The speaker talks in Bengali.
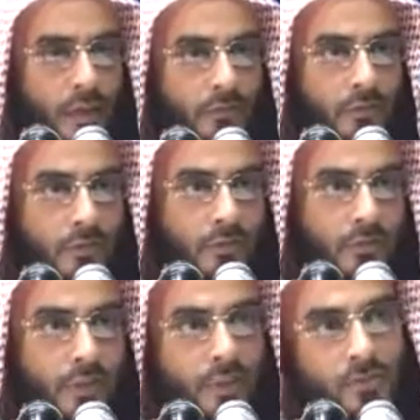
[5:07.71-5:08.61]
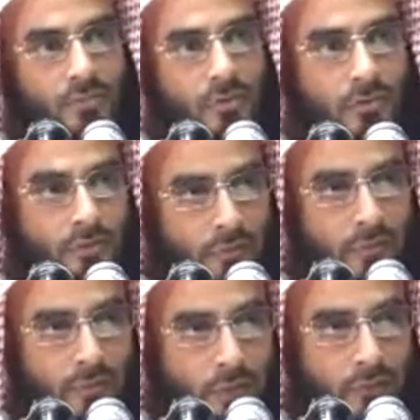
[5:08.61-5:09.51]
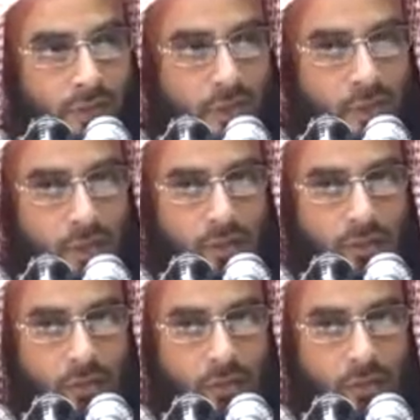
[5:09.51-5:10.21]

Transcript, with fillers: আর বলবে যে এই জুমা পড়ে মাফ হয়ে যাবে নাকি